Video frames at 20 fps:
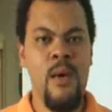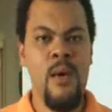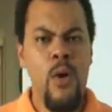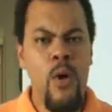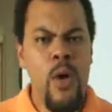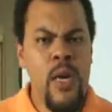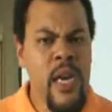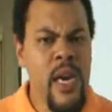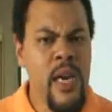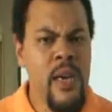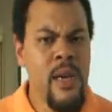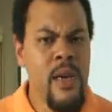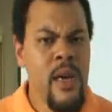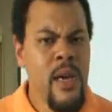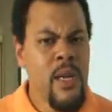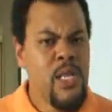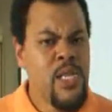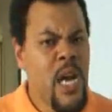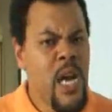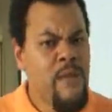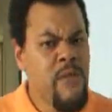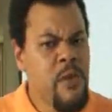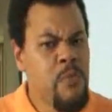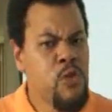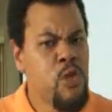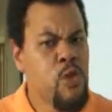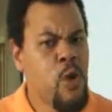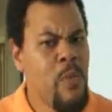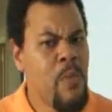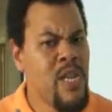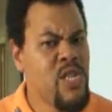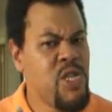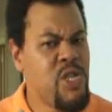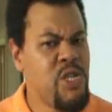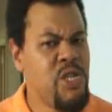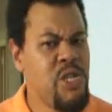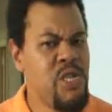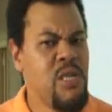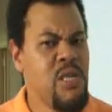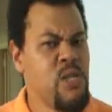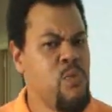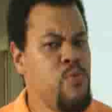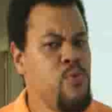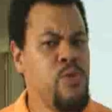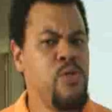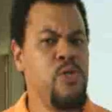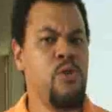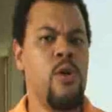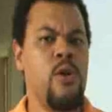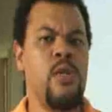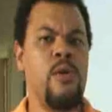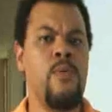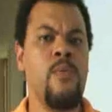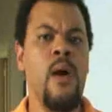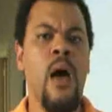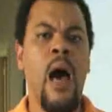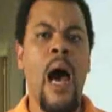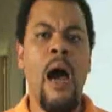Ok, já vimos como as tintas funcionam.